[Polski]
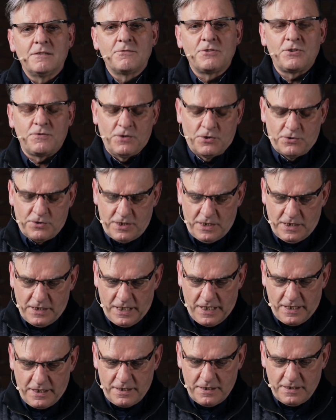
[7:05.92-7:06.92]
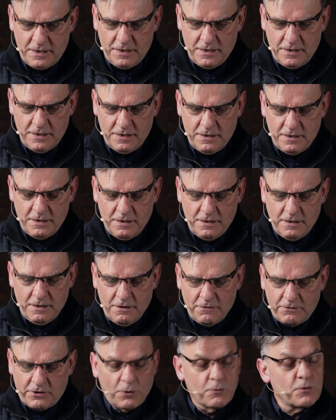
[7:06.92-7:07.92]
w świątynię,
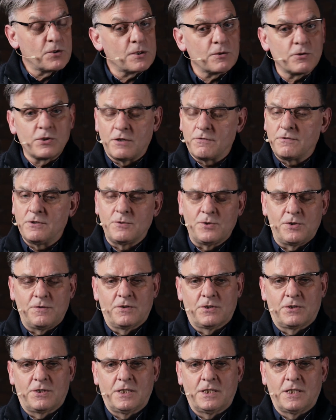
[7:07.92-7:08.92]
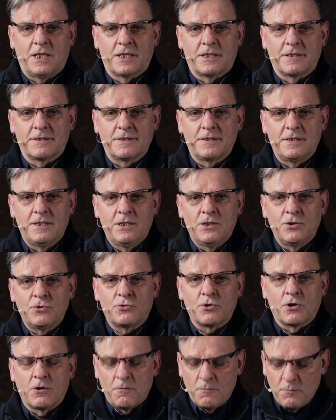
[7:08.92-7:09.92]
w tą cudowną świątynię,
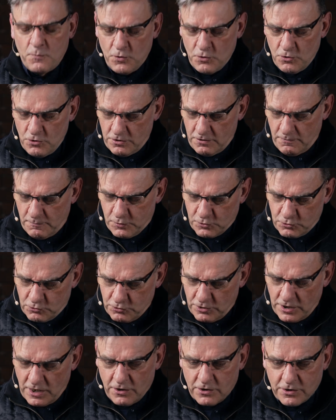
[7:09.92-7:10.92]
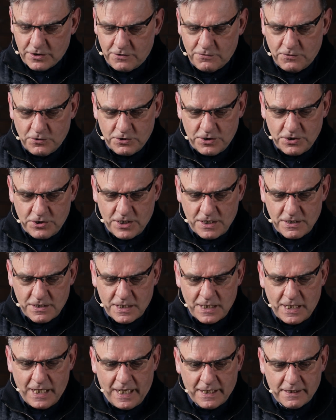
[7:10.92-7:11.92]
którą Bóg buduje od dwóch
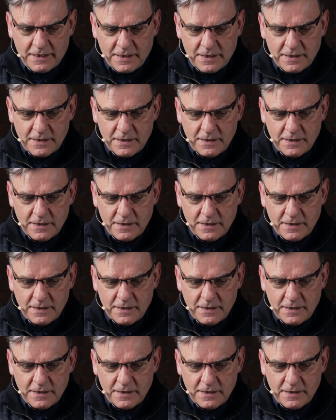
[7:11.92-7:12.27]
tysięcy lat.